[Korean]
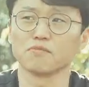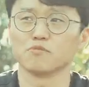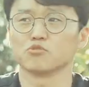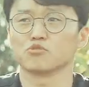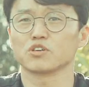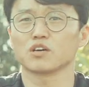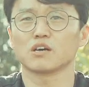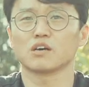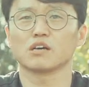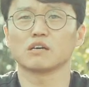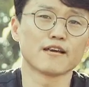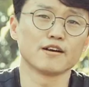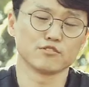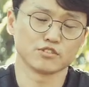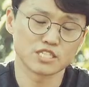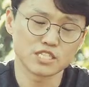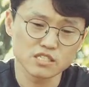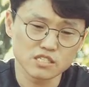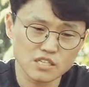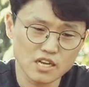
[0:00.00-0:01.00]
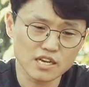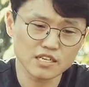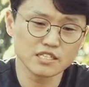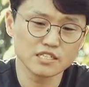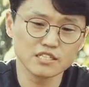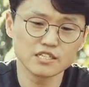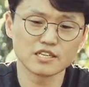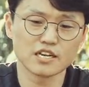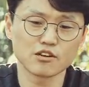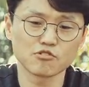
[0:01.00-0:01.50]
우리가 뭐
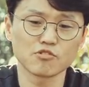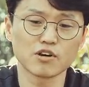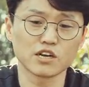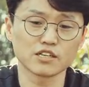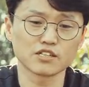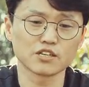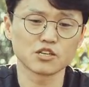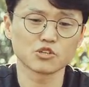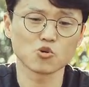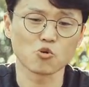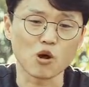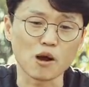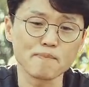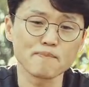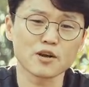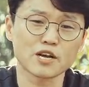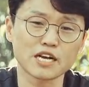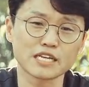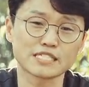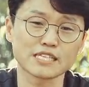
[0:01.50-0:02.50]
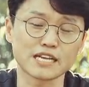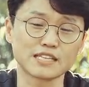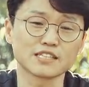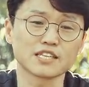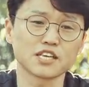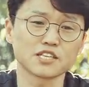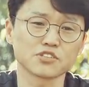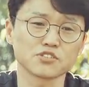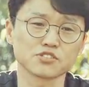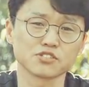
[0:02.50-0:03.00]
신앙인이라고 하더라도 완벽하지
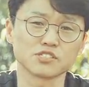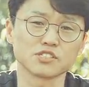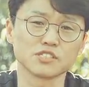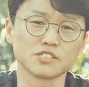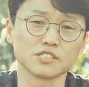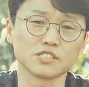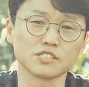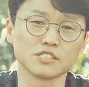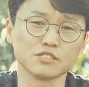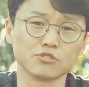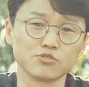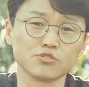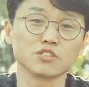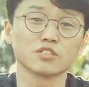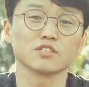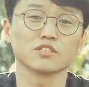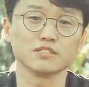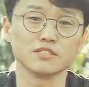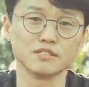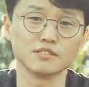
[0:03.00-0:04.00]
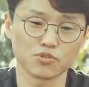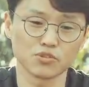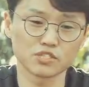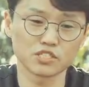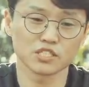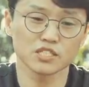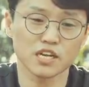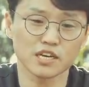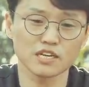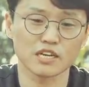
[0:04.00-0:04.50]
않다는 것을 우리는
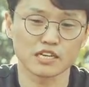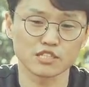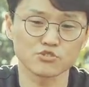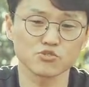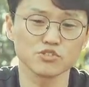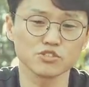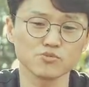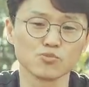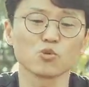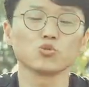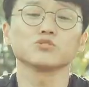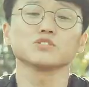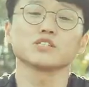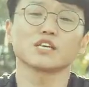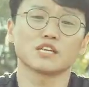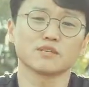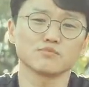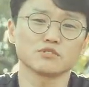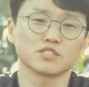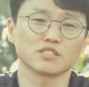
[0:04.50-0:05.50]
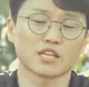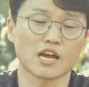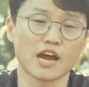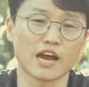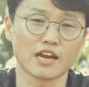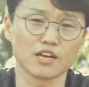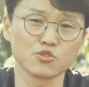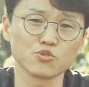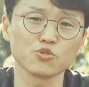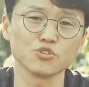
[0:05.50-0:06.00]
신앙을 가지고 있는 모든 사람들은 다
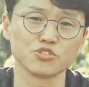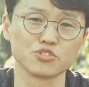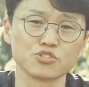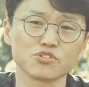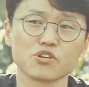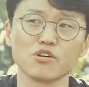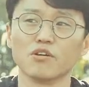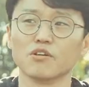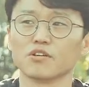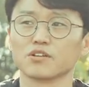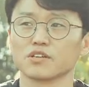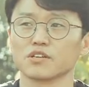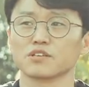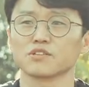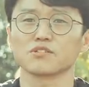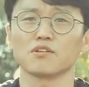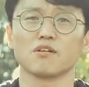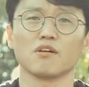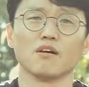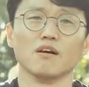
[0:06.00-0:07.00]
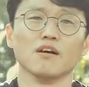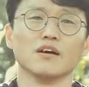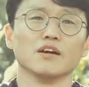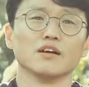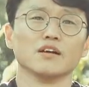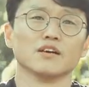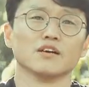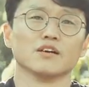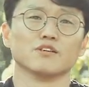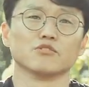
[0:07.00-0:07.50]
알고 있죠. 그래서
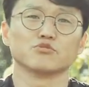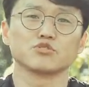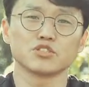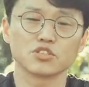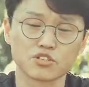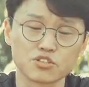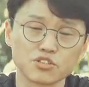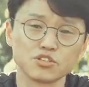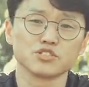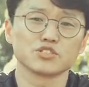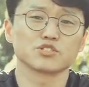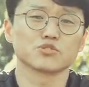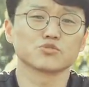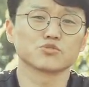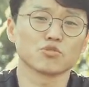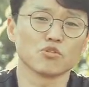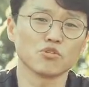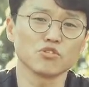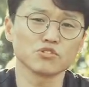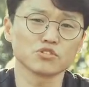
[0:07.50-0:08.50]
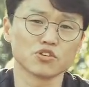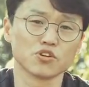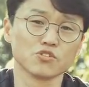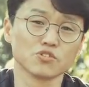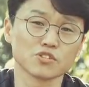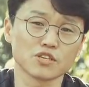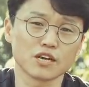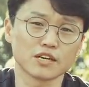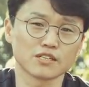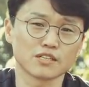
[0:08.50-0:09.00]
우리는 그런 식으로
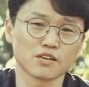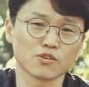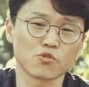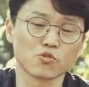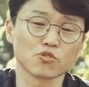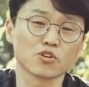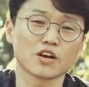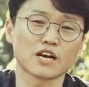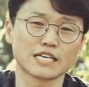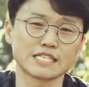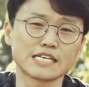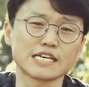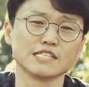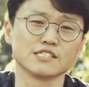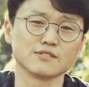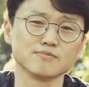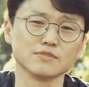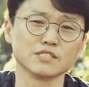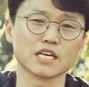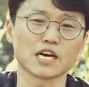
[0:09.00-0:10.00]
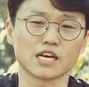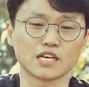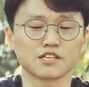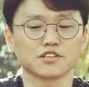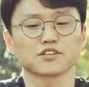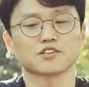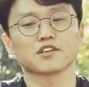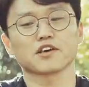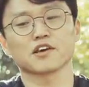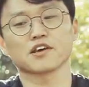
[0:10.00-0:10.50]
정지하거나 공격하지 않습니다.
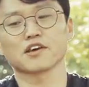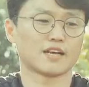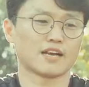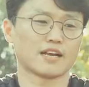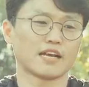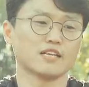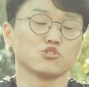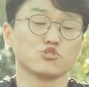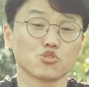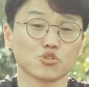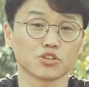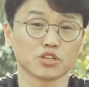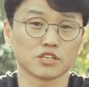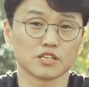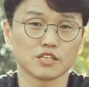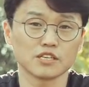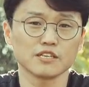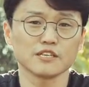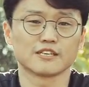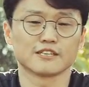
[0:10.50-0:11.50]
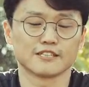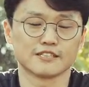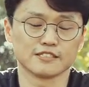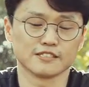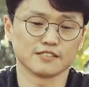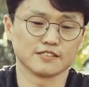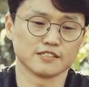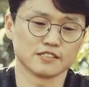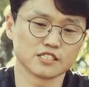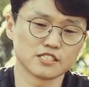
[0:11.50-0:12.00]
그런데 한쪽이
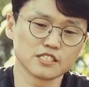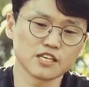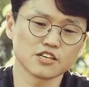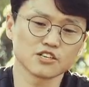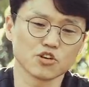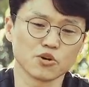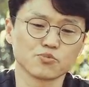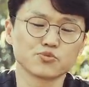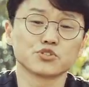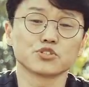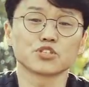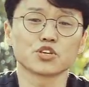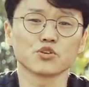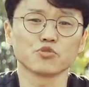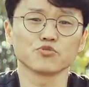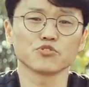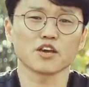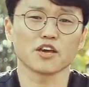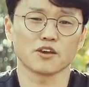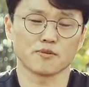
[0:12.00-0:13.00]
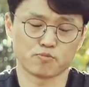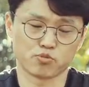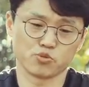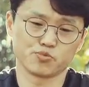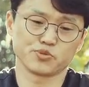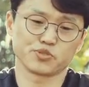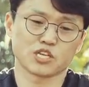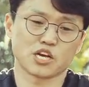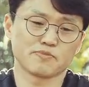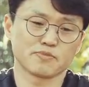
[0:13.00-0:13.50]
신앙이 없을 경우에
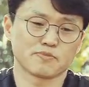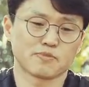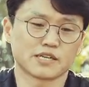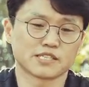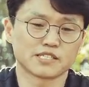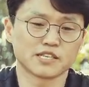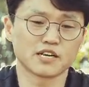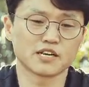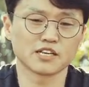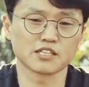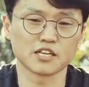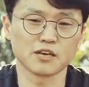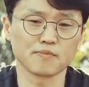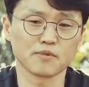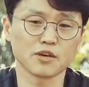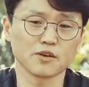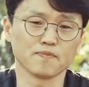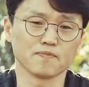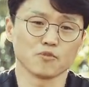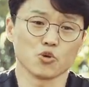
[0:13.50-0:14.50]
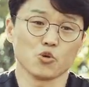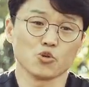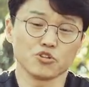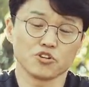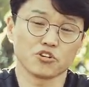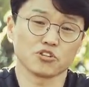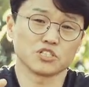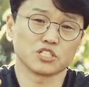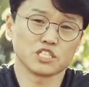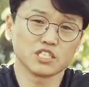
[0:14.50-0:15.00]
부부싸움이 발생하게 되면
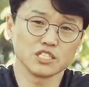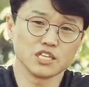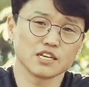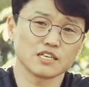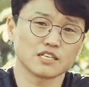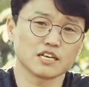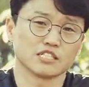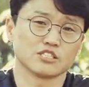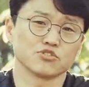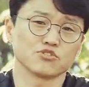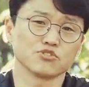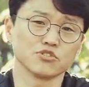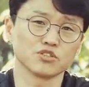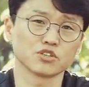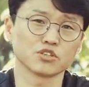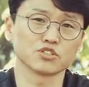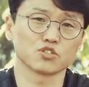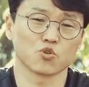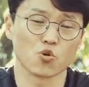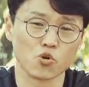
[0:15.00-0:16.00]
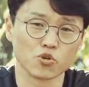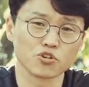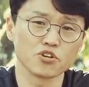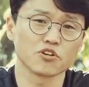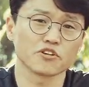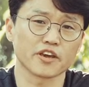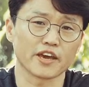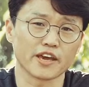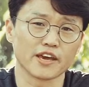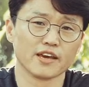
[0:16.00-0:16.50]
오히려 그 신앙을 가지고 있는 것이
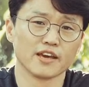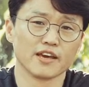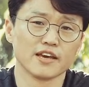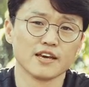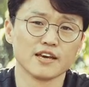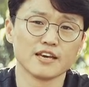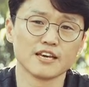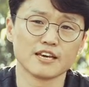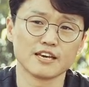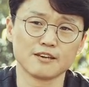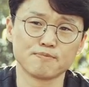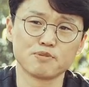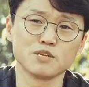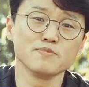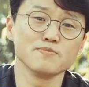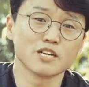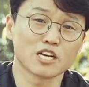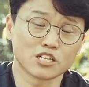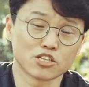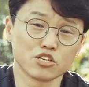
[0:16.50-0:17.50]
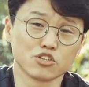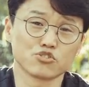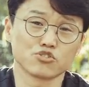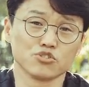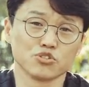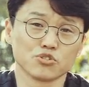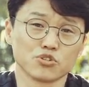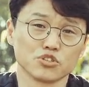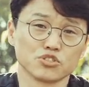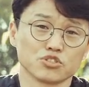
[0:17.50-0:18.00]
공격에 예, 빌미가 될 수
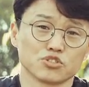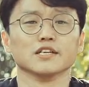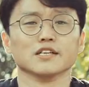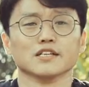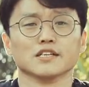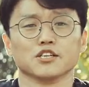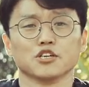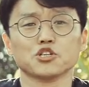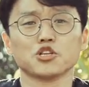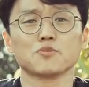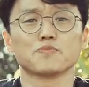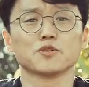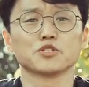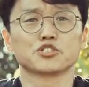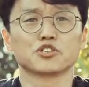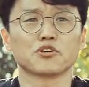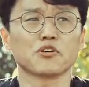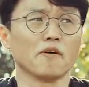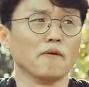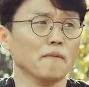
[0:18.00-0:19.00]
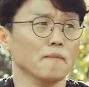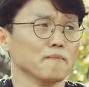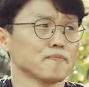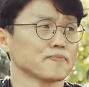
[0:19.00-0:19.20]
있는 것이죠. 여덟 번째로